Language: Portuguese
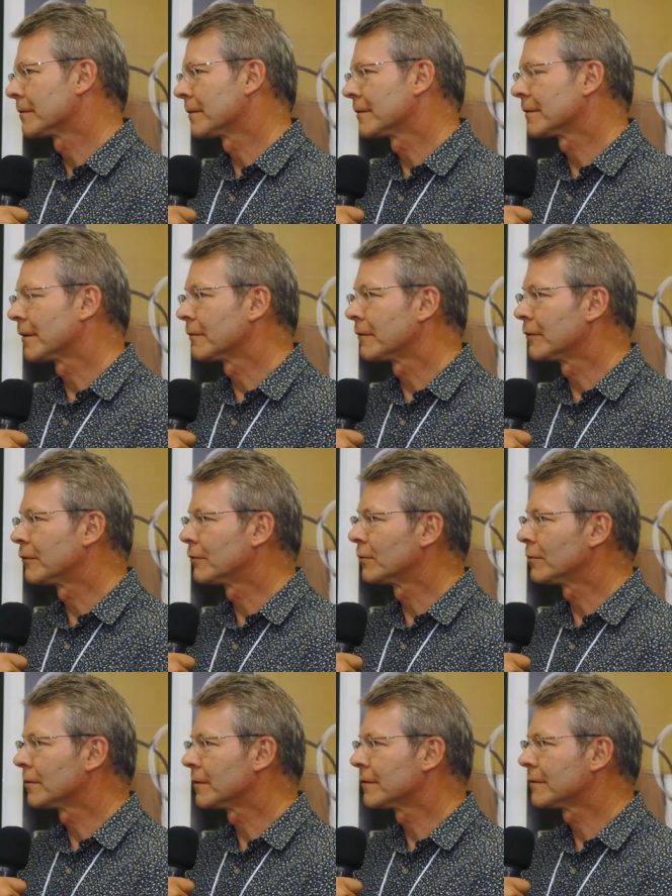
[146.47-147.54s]
porque estando
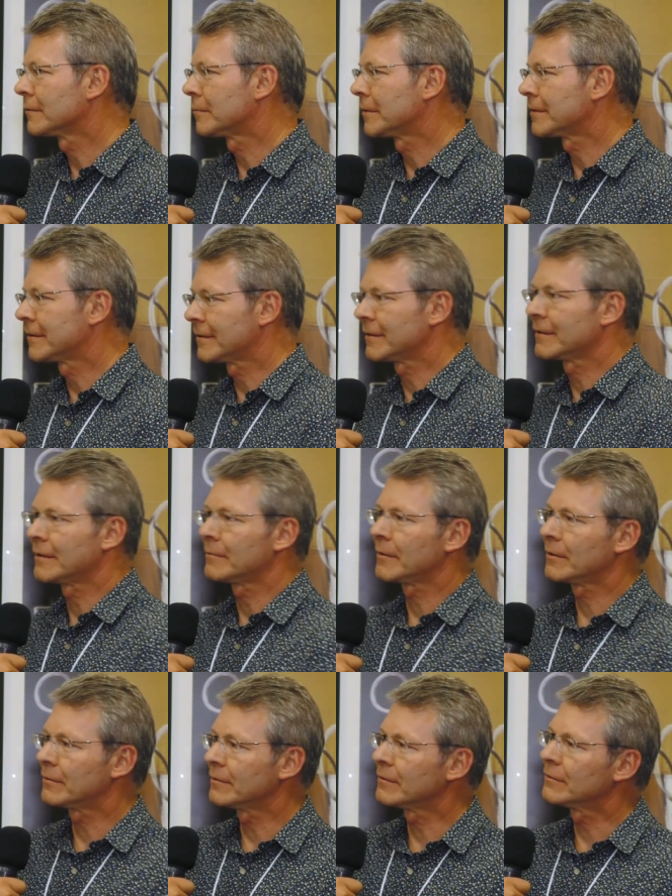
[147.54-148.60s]
editora a gente precisa ter
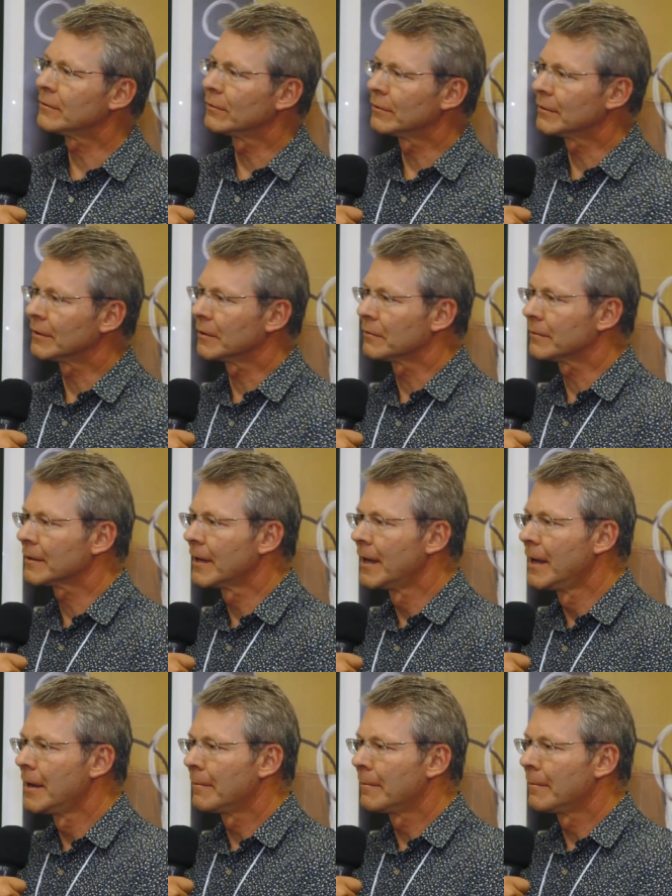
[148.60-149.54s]
uma coisa e outra, não é?